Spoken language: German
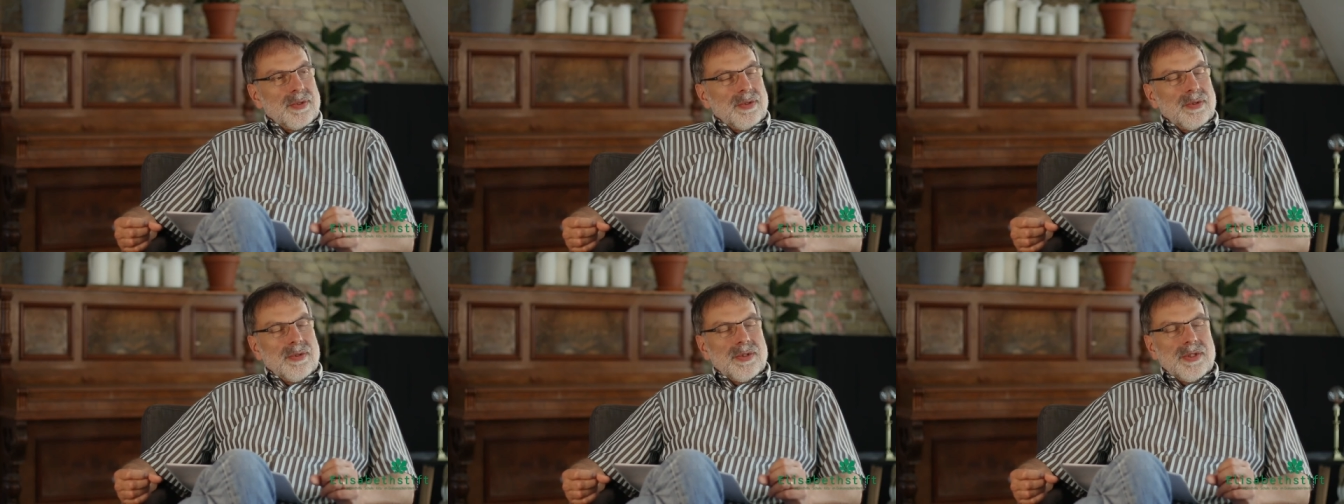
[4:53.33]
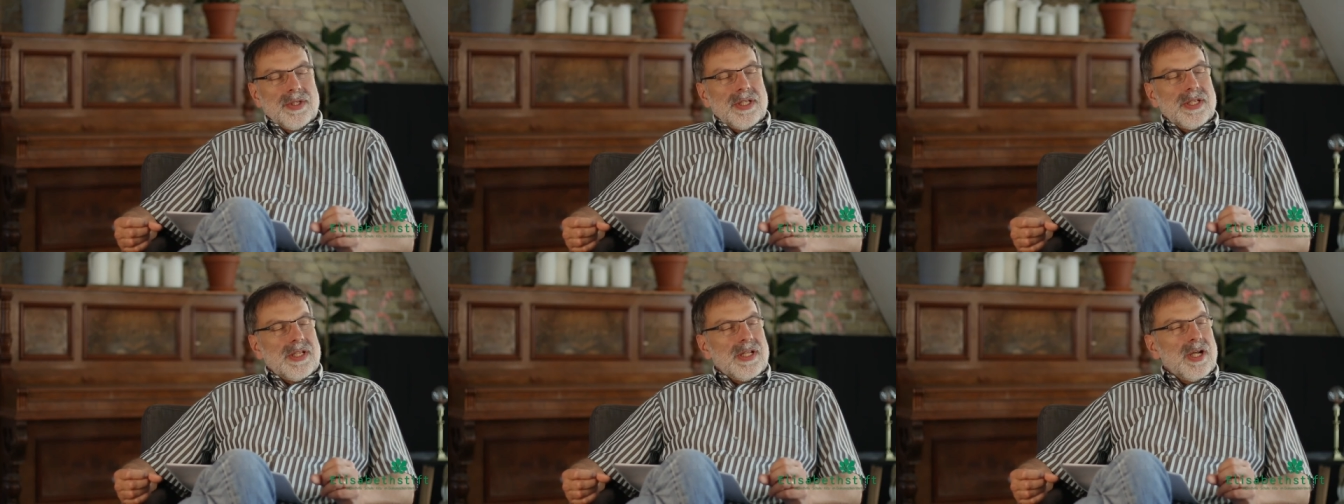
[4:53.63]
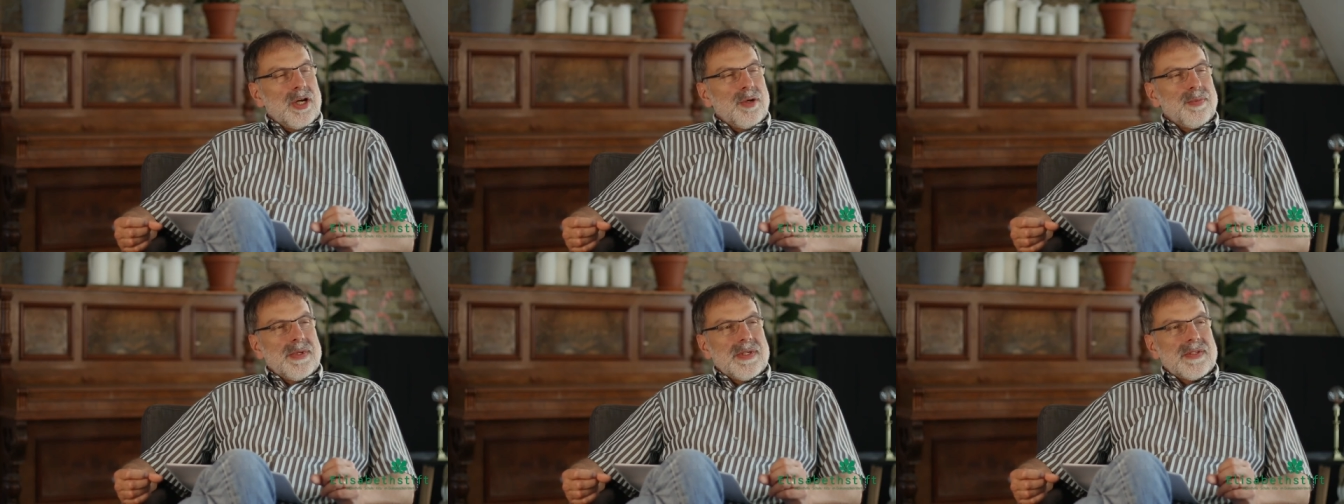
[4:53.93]
Und ich
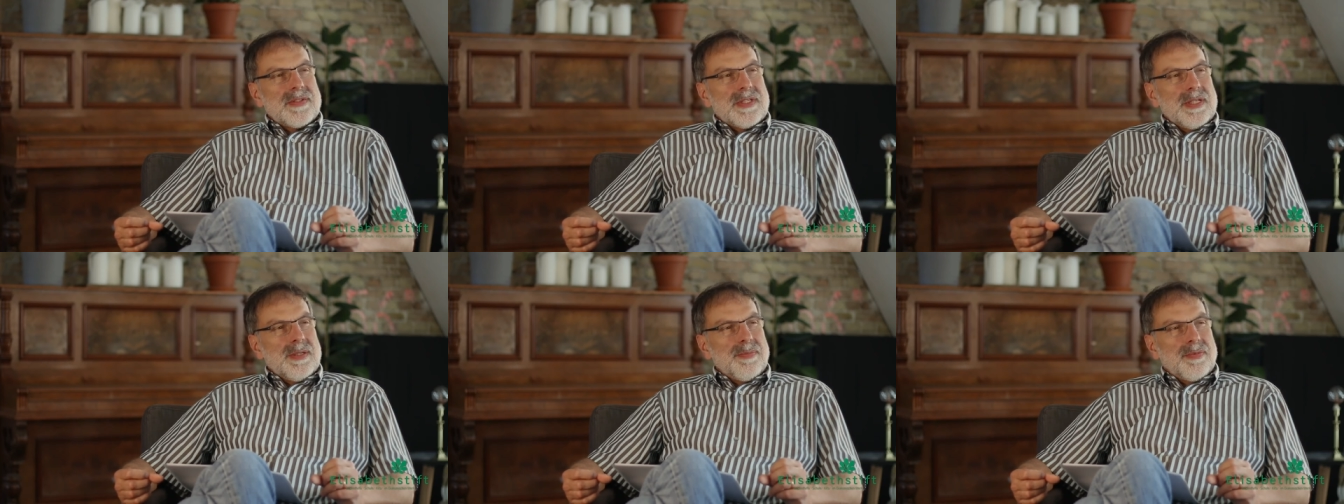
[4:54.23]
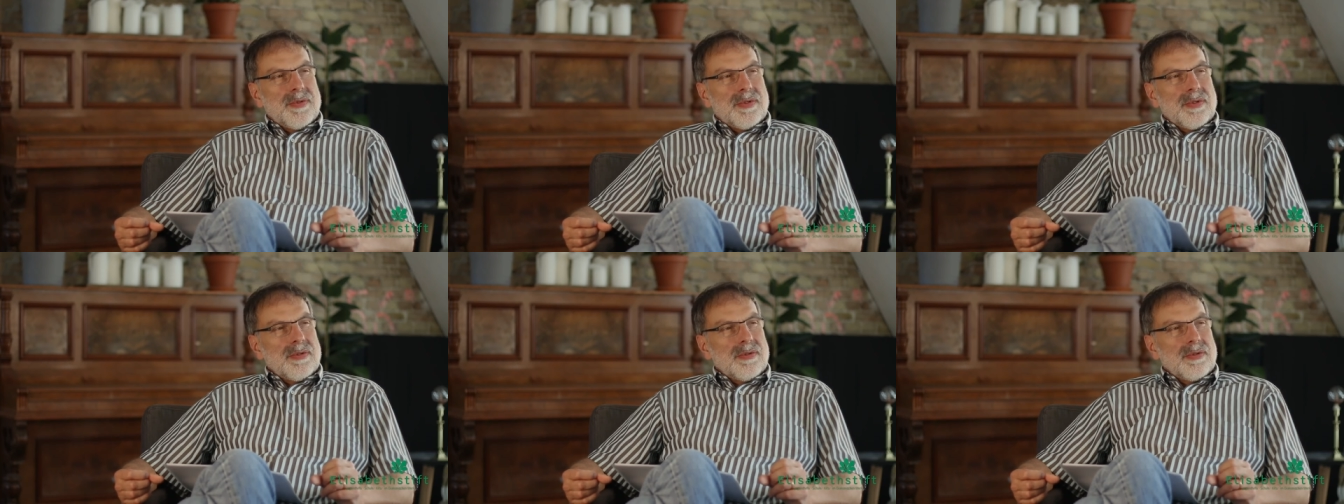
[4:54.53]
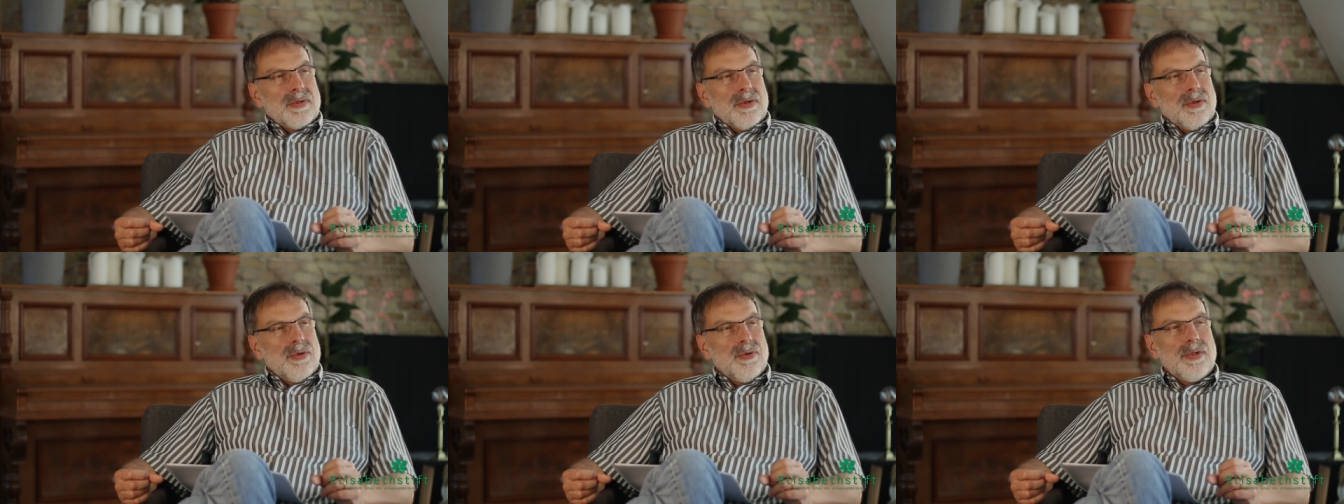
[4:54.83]
glaube, es gibt
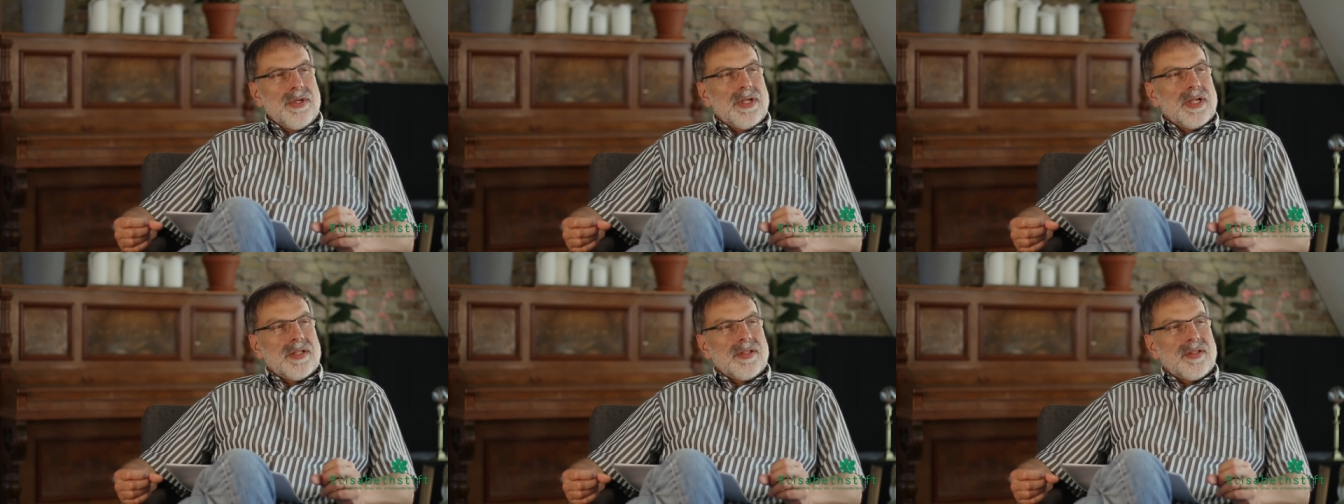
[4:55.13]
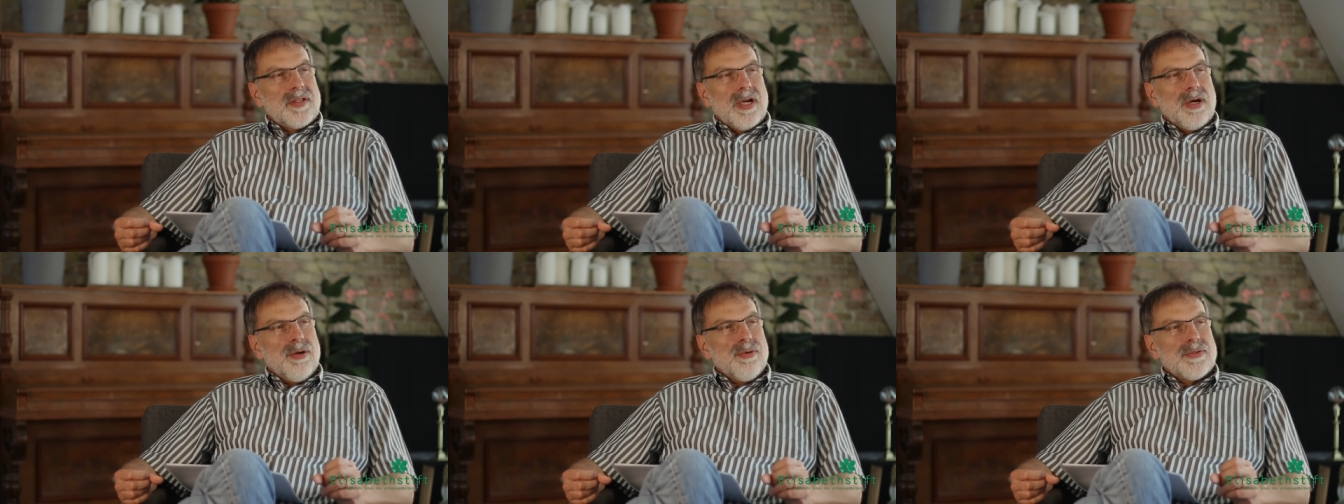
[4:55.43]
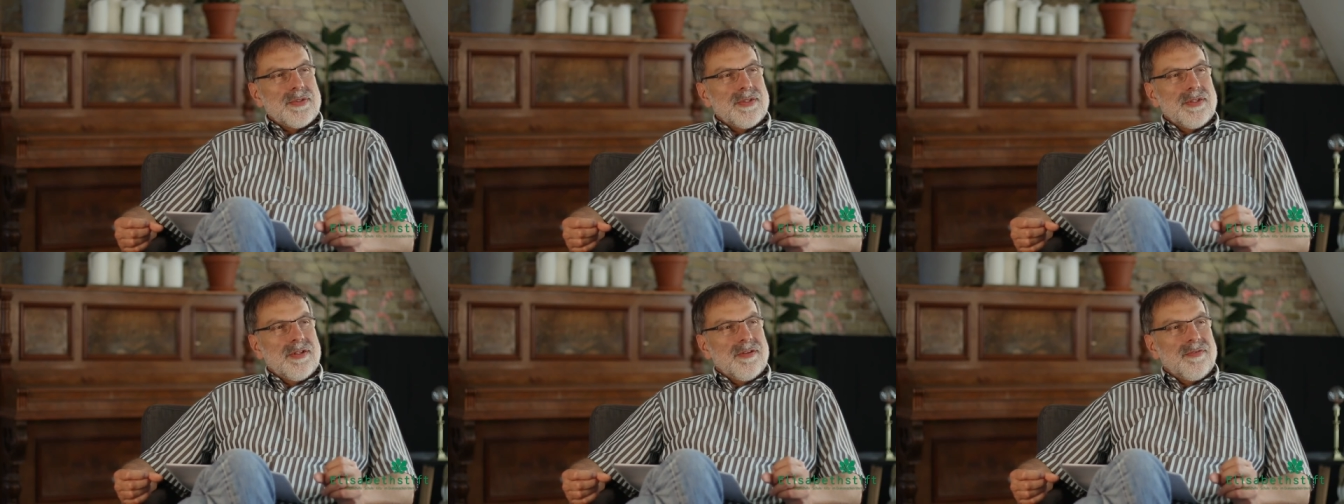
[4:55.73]

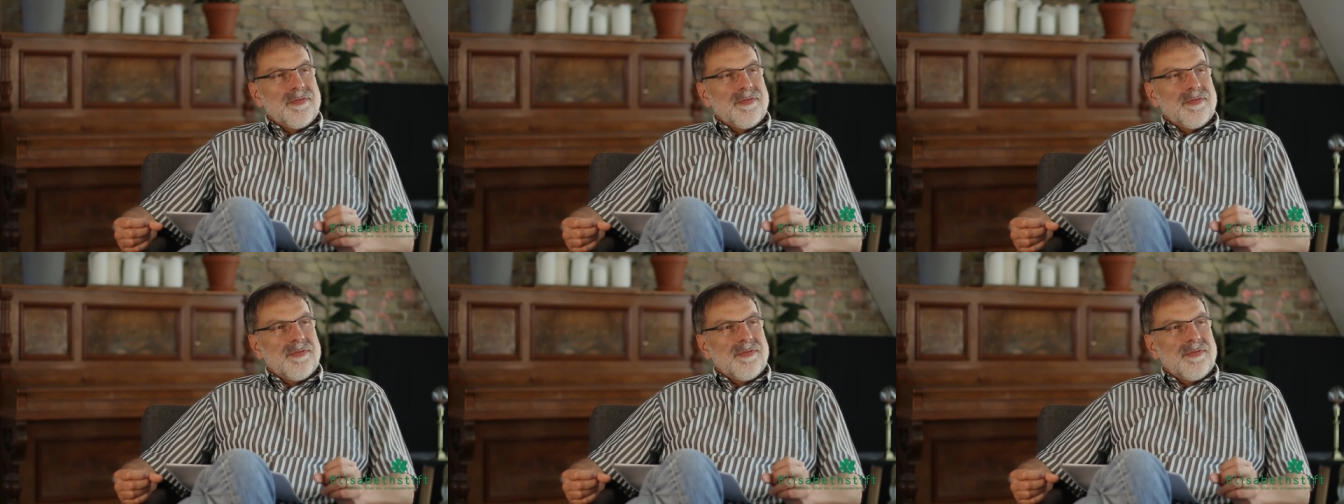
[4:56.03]
Hunderttausende